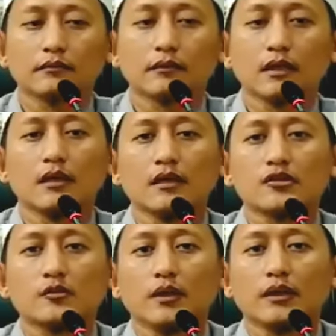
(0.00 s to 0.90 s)
Nah,
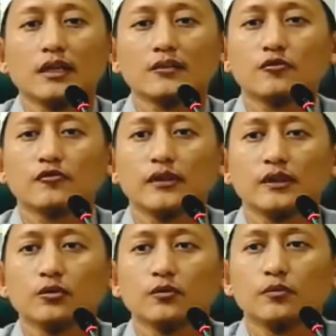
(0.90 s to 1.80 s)
sebagian sufi
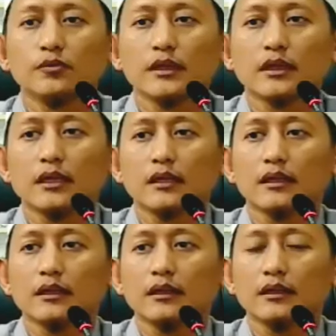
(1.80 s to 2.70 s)
itu punya
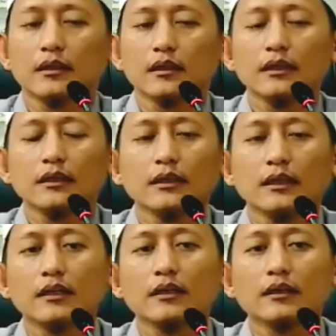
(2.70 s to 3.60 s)
keyakinan ini
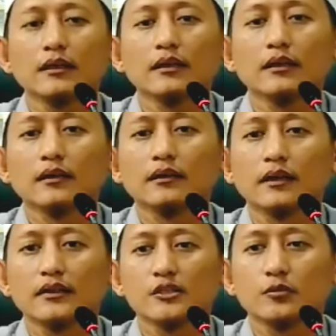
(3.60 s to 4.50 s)
dalil
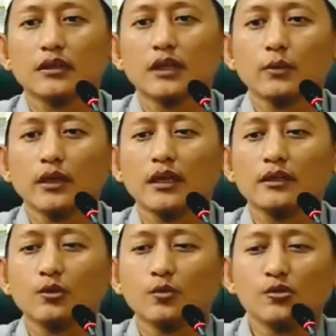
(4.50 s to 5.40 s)
yang disebut dengan
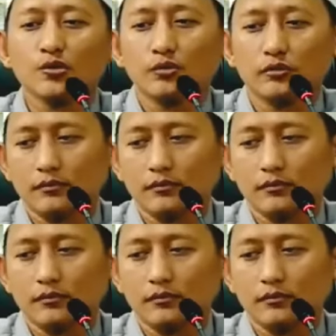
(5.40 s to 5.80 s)
wahdatul wujud.